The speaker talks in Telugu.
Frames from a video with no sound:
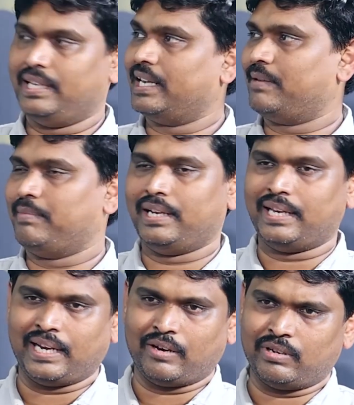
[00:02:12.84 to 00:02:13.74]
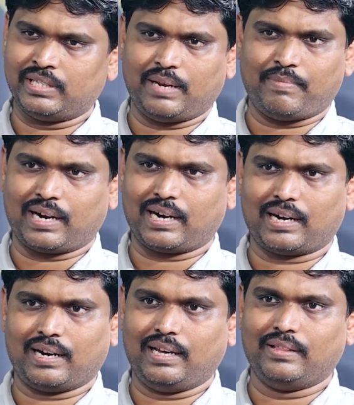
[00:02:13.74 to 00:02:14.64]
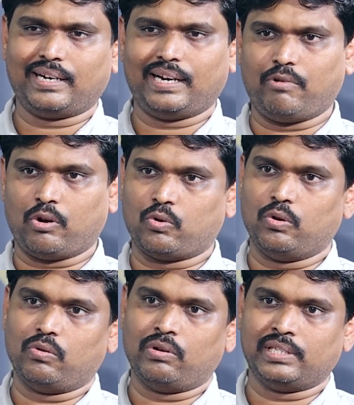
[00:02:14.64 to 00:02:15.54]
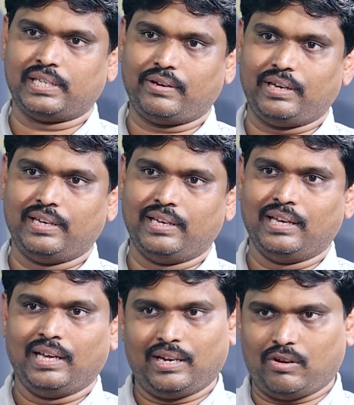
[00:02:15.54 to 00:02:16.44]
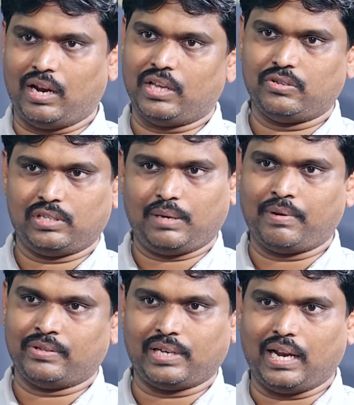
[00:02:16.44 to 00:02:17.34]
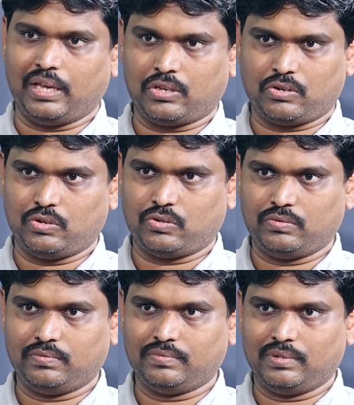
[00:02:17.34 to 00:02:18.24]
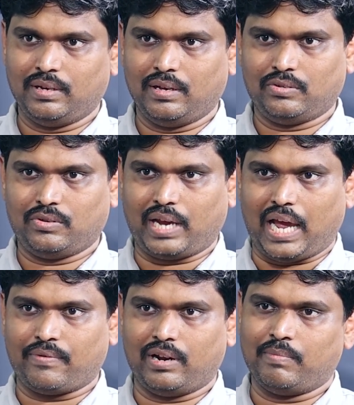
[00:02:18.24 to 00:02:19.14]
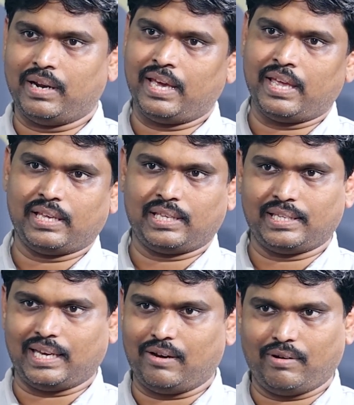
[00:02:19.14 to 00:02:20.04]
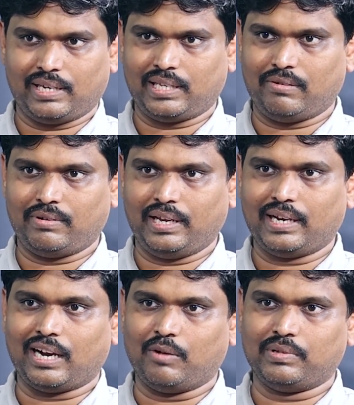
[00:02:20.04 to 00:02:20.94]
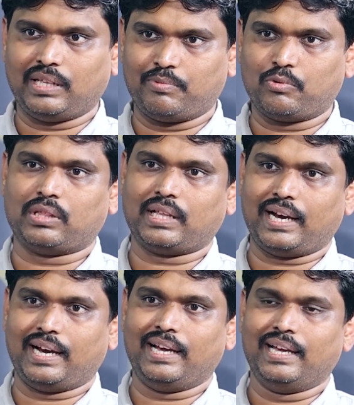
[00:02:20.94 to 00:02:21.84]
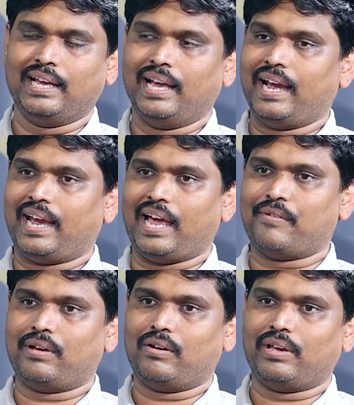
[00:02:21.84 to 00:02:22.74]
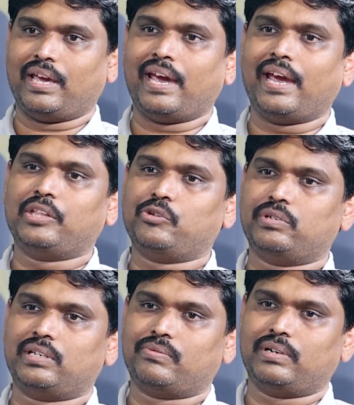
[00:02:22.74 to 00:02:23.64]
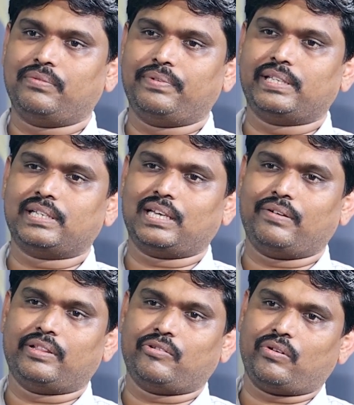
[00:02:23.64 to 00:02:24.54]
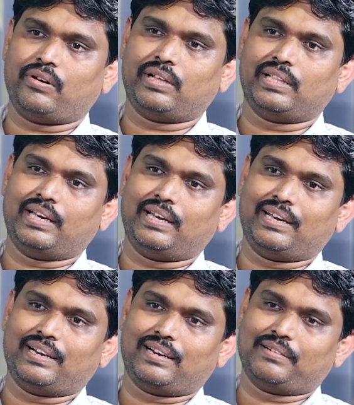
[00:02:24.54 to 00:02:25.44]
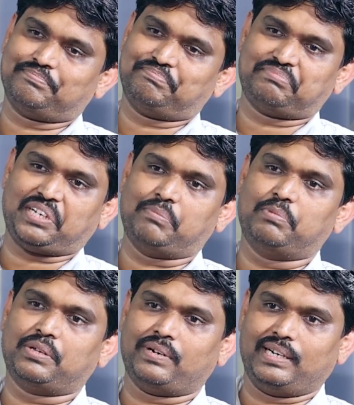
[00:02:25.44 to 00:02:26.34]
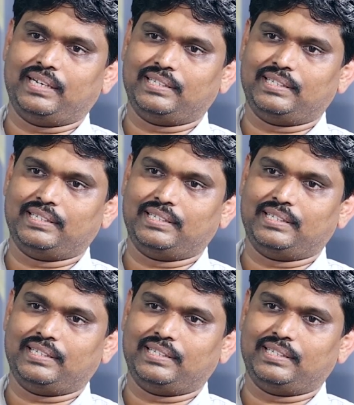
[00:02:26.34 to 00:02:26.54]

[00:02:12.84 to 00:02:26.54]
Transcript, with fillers: నేను ఇక్కడ మనీ ఎర్నింగ్ గురించి నేను మాట్లాడట్లేదు ఎందుకంటే ఒక టూల్ గురించి నాలెడ్జ్ వస్తే మనం చాలా చేసుకోవచ్చు సో క్యాన్వాలో మనీ ఏం చేసే చాలా అవకాశాలు ఉన్నాయి కాకపోతే ఇప్పుడు కొత్తగా క్యాన్వాలో ఏఐతో వచ్చినటువంటి ఫీచర్స్ ఏవైతే ఉన్నాయో అది అద్భుతం అండి